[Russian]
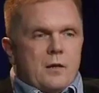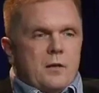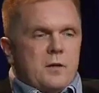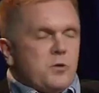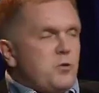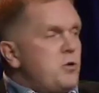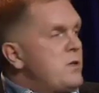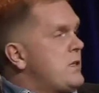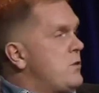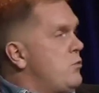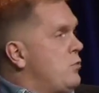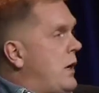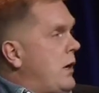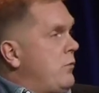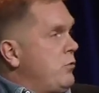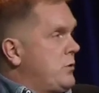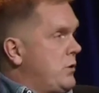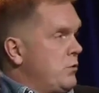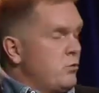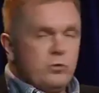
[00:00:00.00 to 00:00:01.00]
Не, ну если у
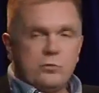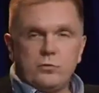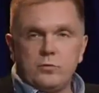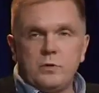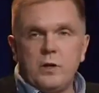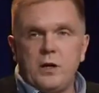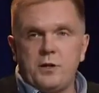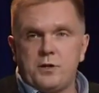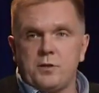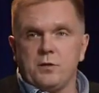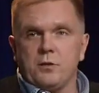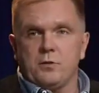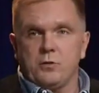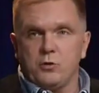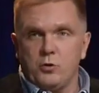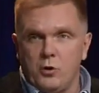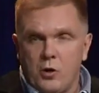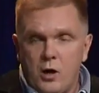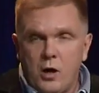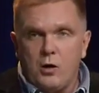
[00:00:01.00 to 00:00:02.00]
кого-то год удачный,
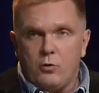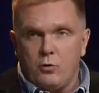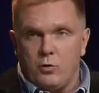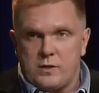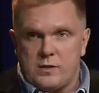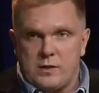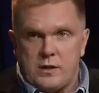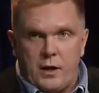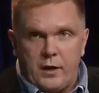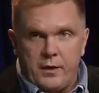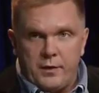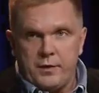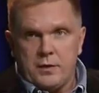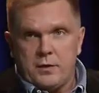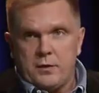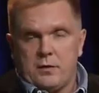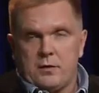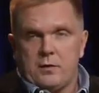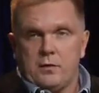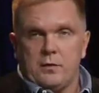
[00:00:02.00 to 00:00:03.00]
то у
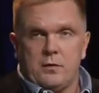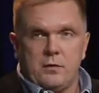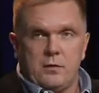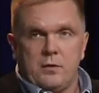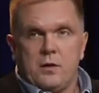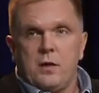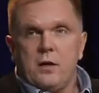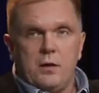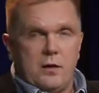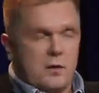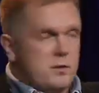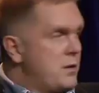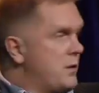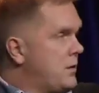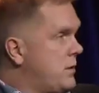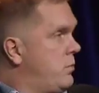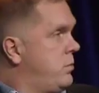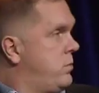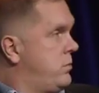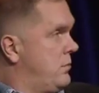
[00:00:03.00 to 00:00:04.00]
остальных э, из
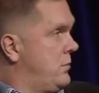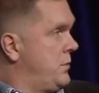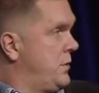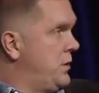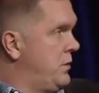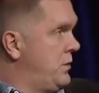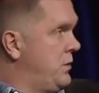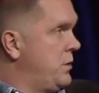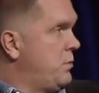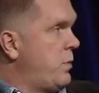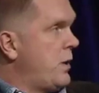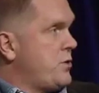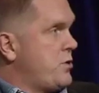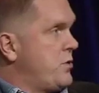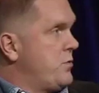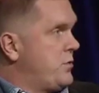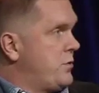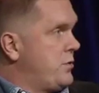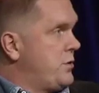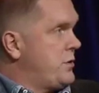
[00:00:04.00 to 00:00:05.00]
этой
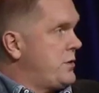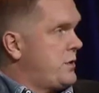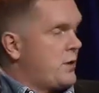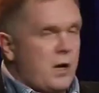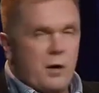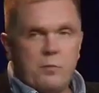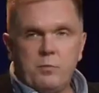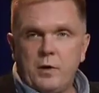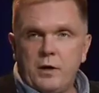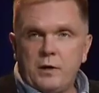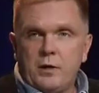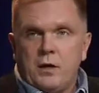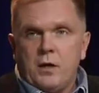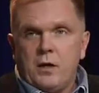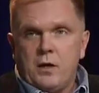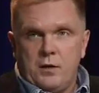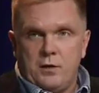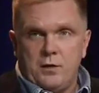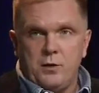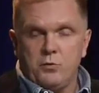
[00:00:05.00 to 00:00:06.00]
небольшой студенческой компании
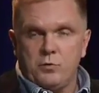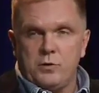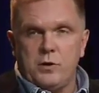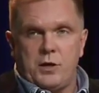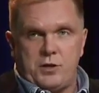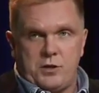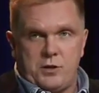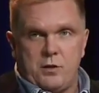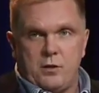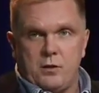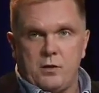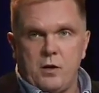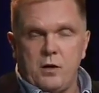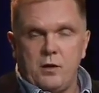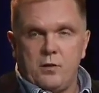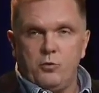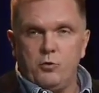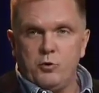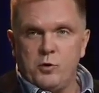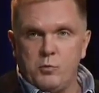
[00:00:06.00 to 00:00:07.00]
неудачный.
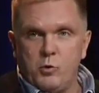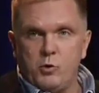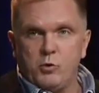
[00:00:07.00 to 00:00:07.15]
Но ну, не